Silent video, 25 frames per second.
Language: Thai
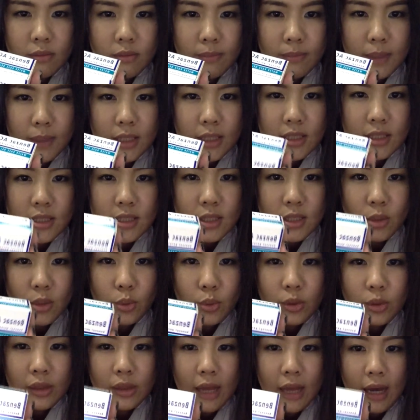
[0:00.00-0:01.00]
เป็นสิว
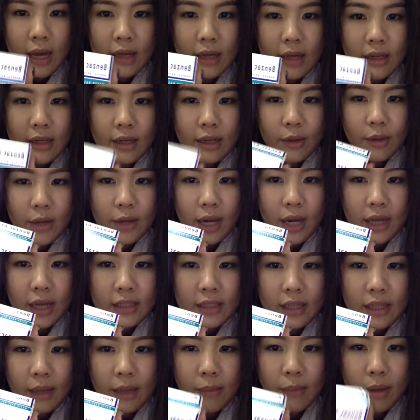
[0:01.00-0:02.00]
อุดตันแล้วอยาก
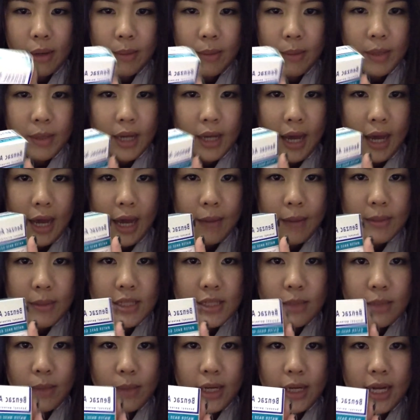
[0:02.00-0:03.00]
ทำให้มันหายไป
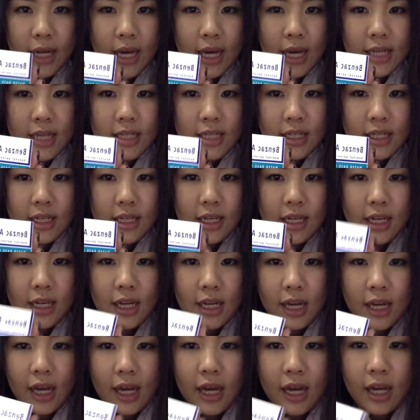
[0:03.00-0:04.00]
จากใบหน้าสักที
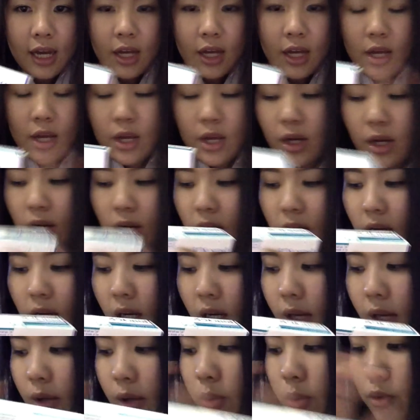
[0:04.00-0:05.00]
นะคะก็เล
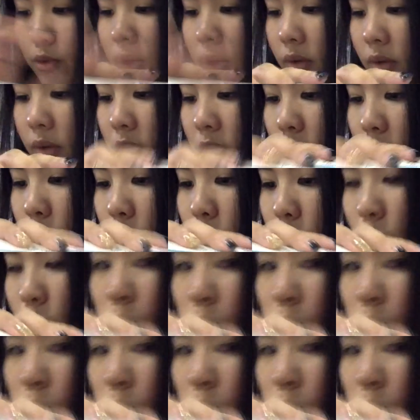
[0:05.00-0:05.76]
ยดูรีวิวดู